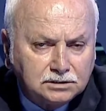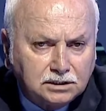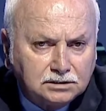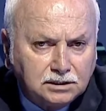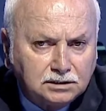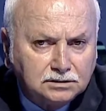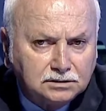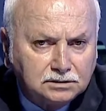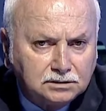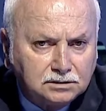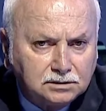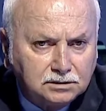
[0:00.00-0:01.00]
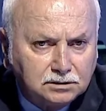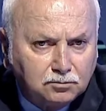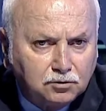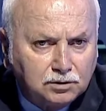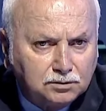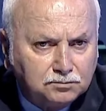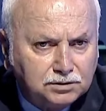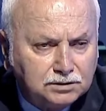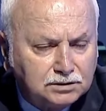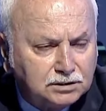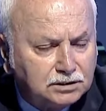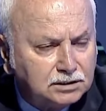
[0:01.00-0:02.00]
zaten e, böyle bir
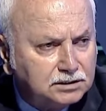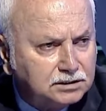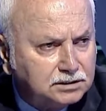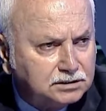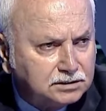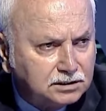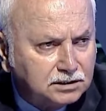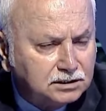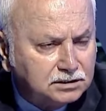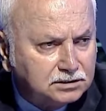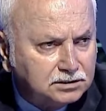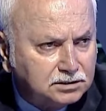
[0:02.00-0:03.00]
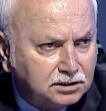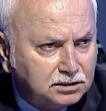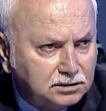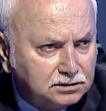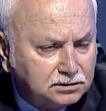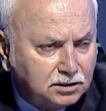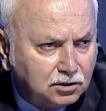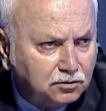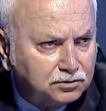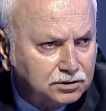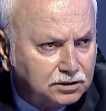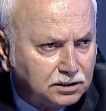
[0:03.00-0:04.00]
senelik, iki senelik iş değil. Daha evet.
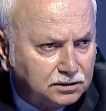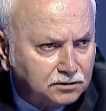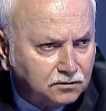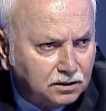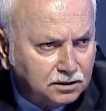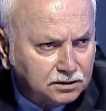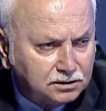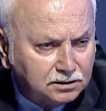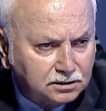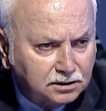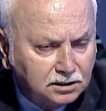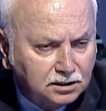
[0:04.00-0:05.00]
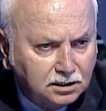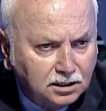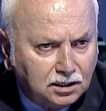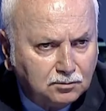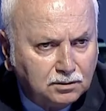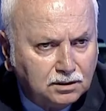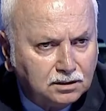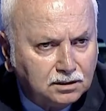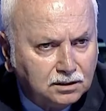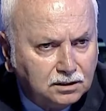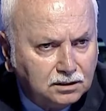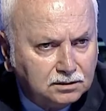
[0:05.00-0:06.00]
önceden de vardı. Evet. Ama
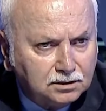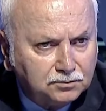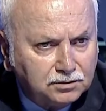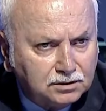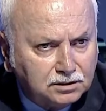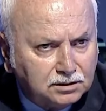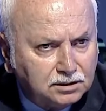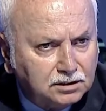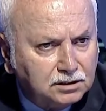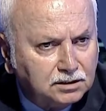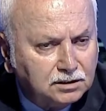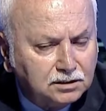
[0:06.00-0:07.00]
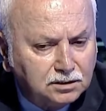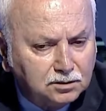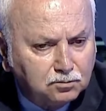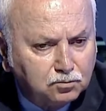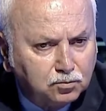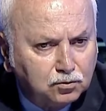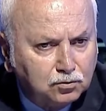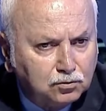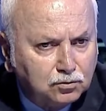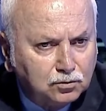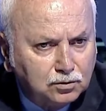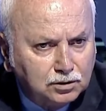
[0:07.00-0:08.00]
tabii ki e,
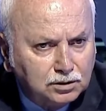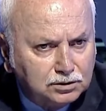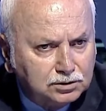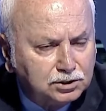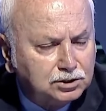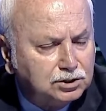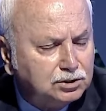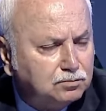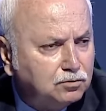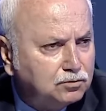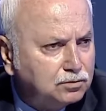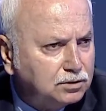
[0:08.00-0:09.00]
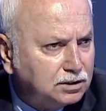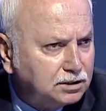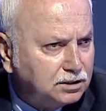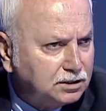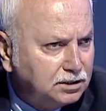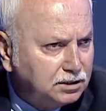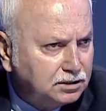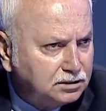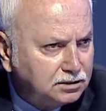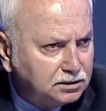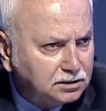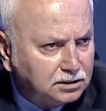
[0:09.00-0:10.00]
bu ciddi boyutlarda
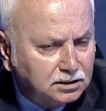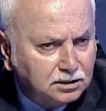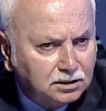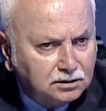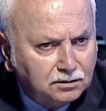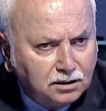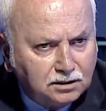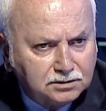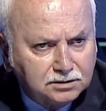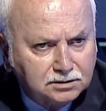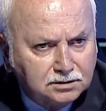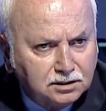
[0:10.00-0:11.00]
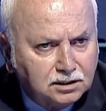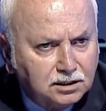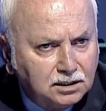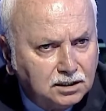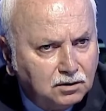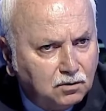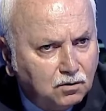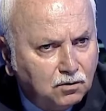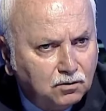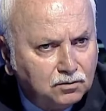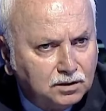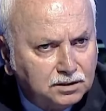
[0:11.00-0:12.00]
değildi. Aslında
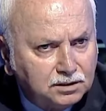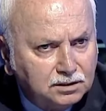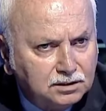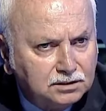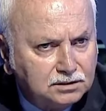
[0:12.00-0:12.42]
onlar ilk